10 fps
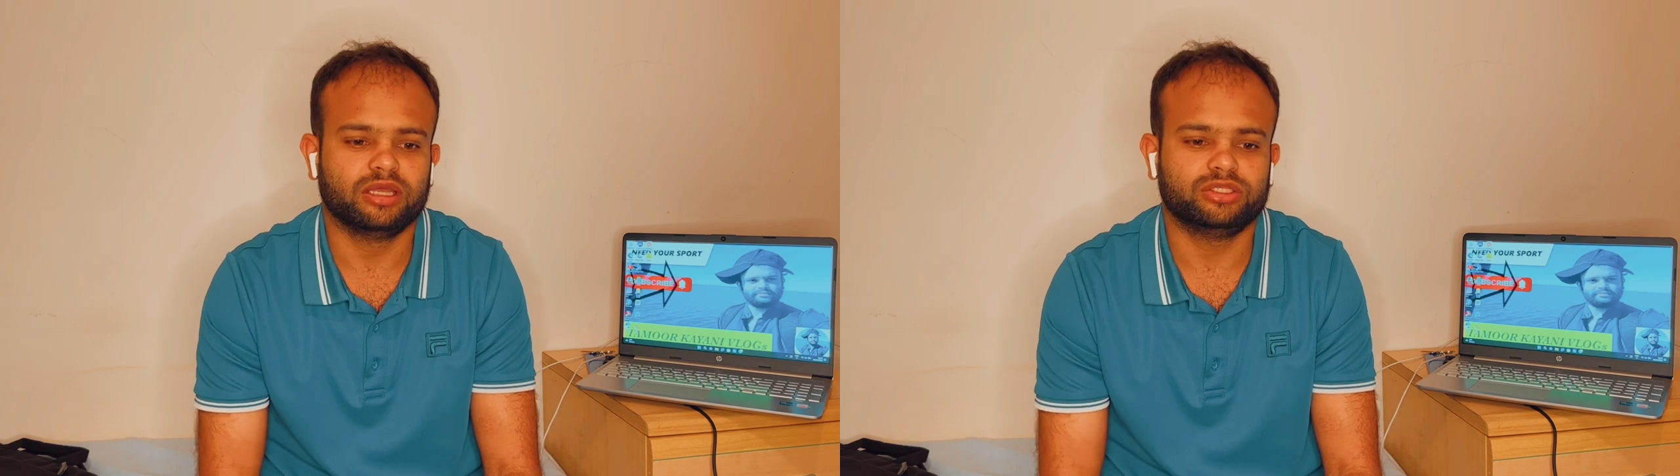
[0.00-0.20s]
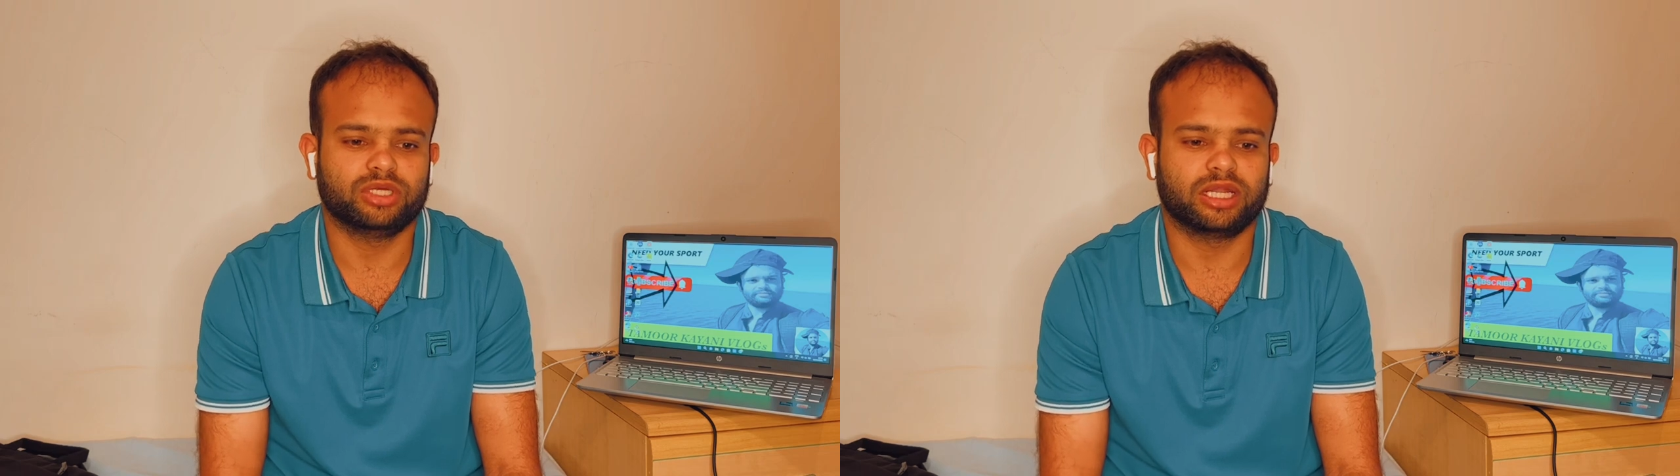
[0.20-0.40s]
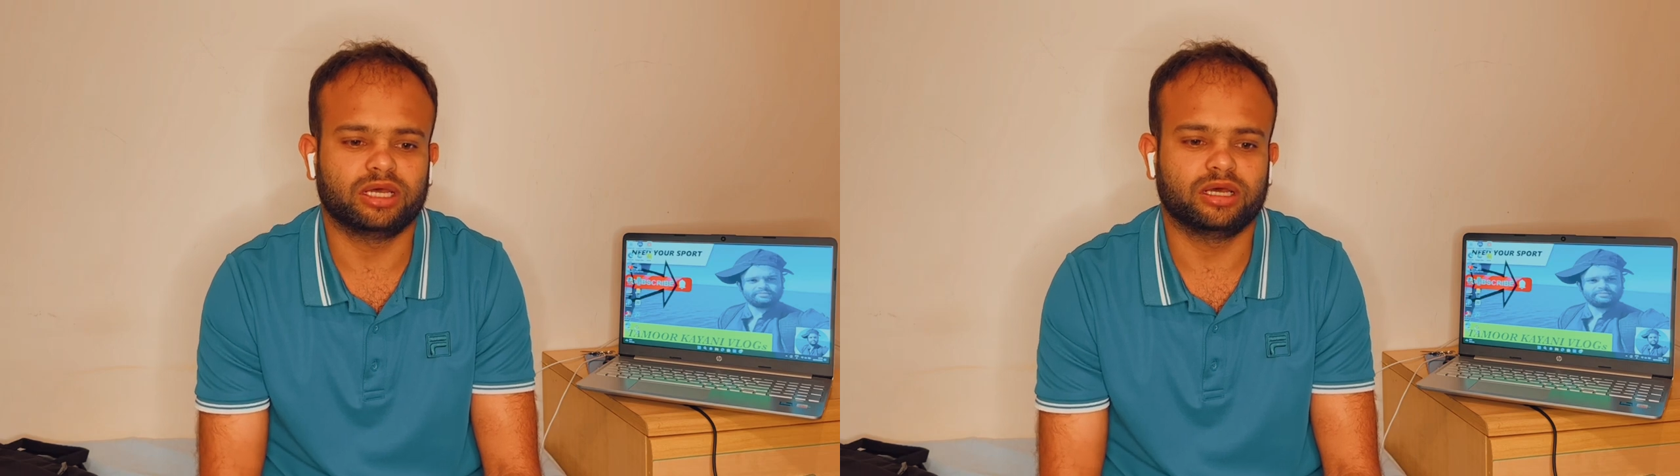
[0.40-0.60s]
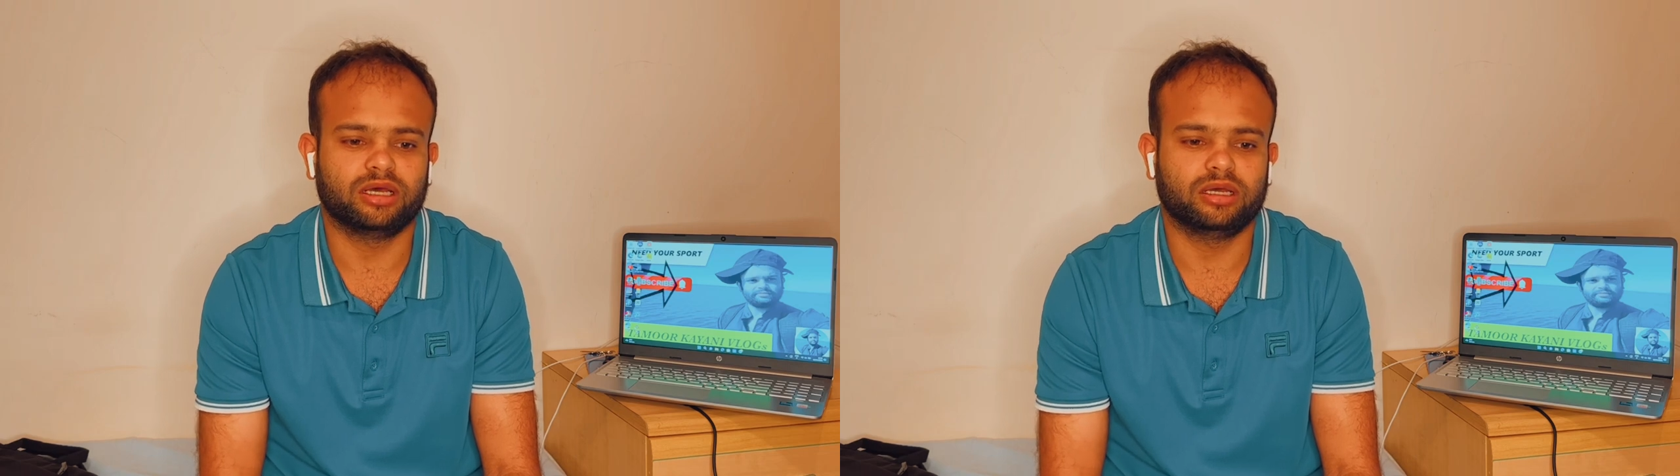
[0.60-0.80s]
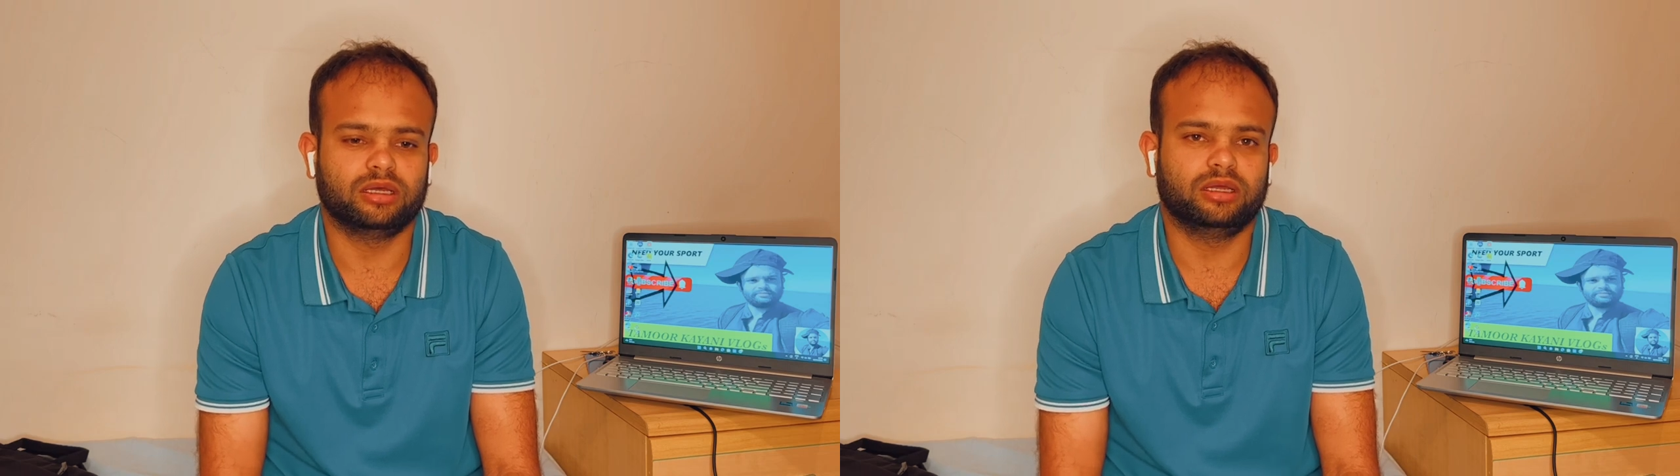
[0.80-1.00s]
जो है
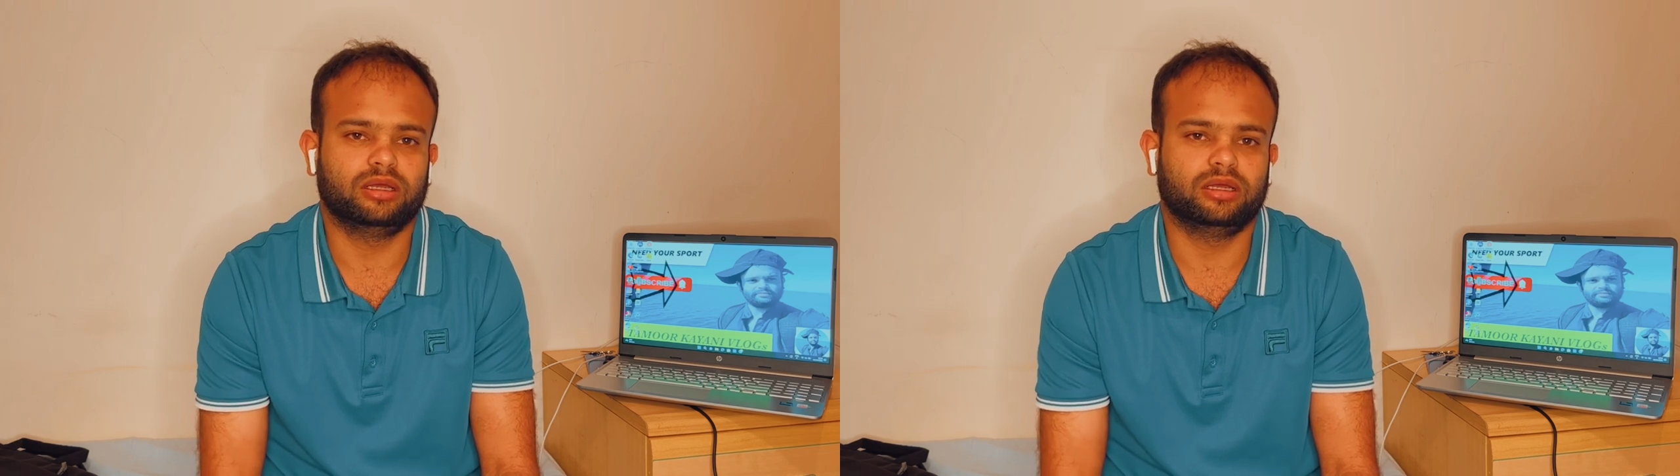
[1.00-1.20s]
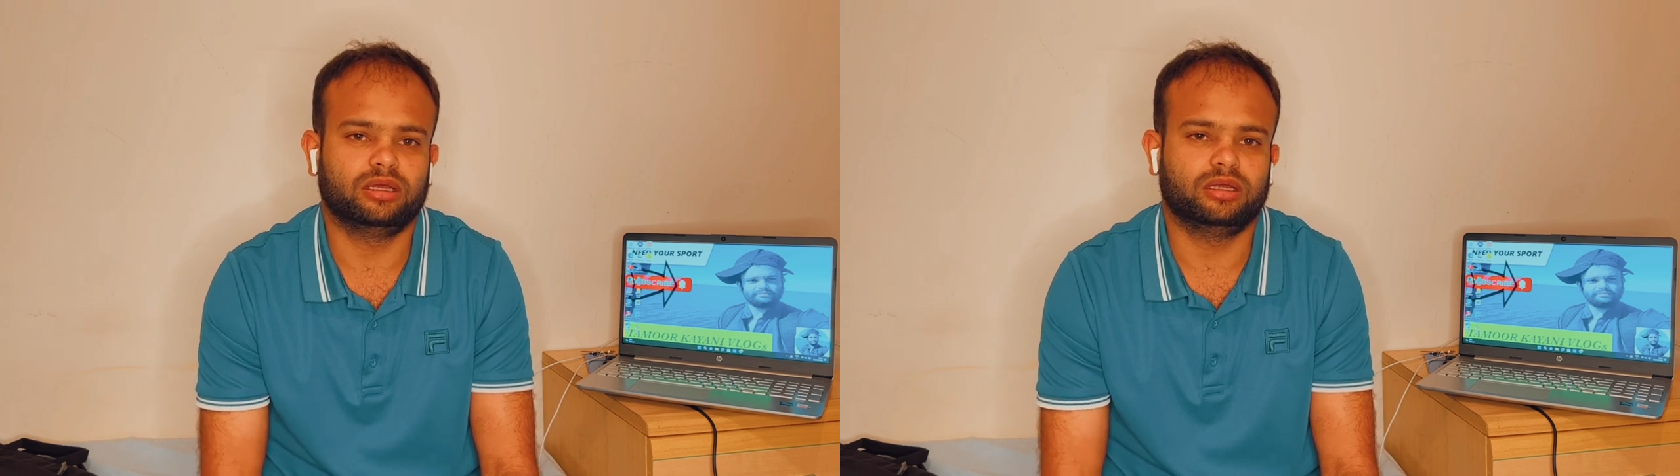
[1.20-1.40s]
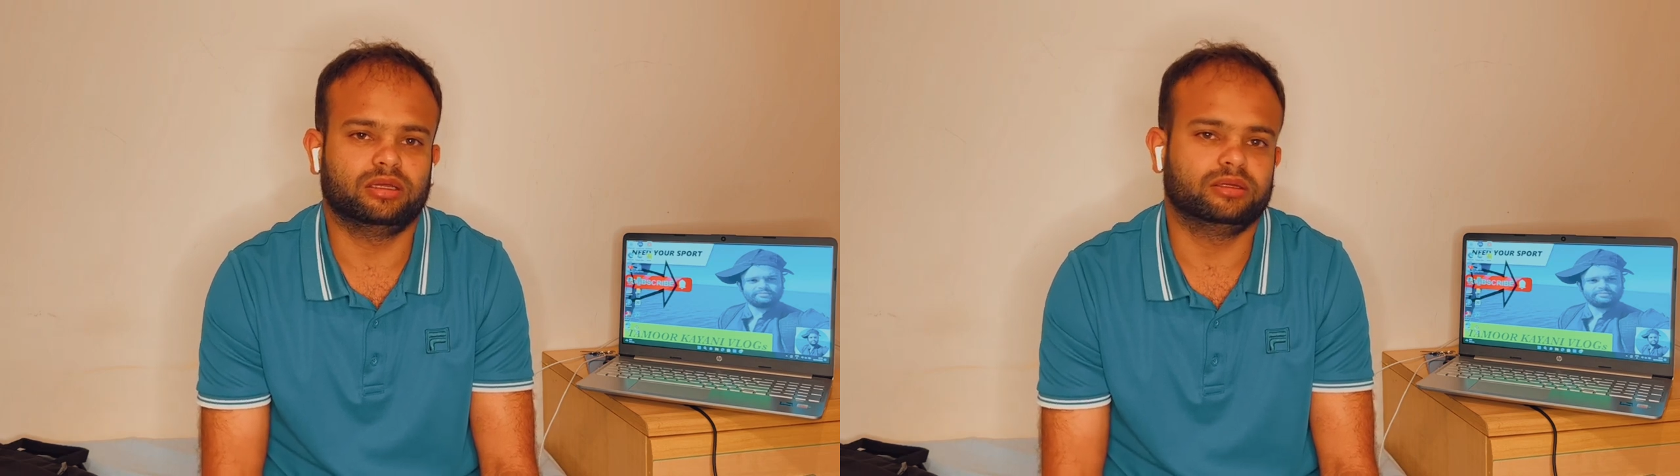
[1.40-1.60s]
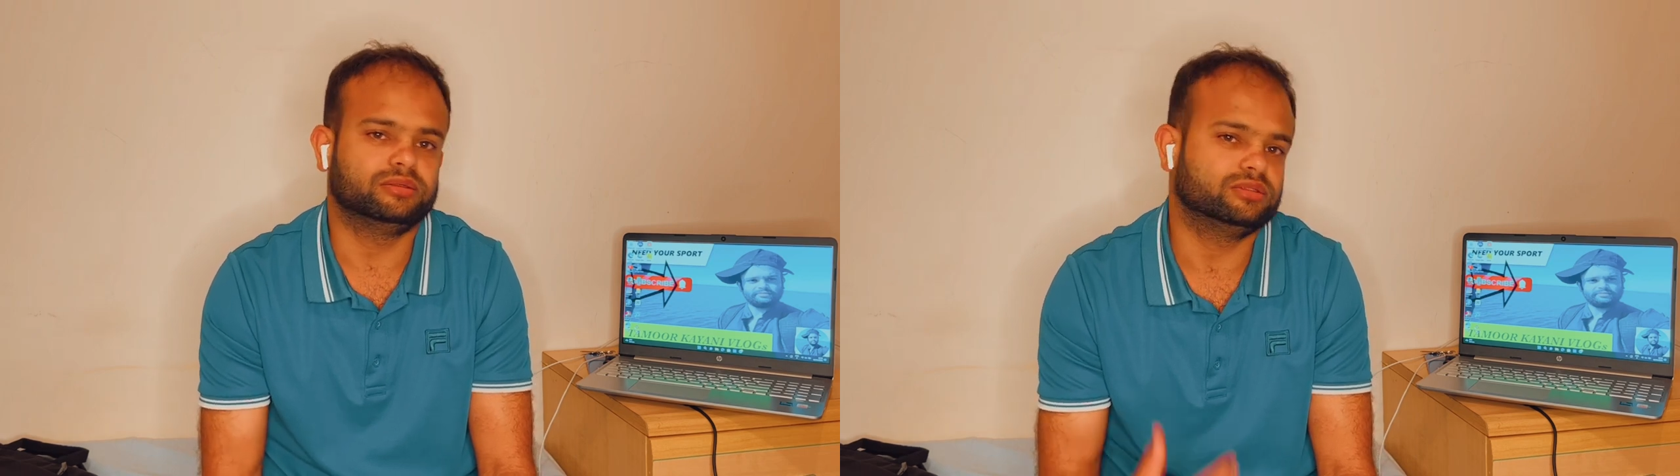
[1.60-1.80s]
ना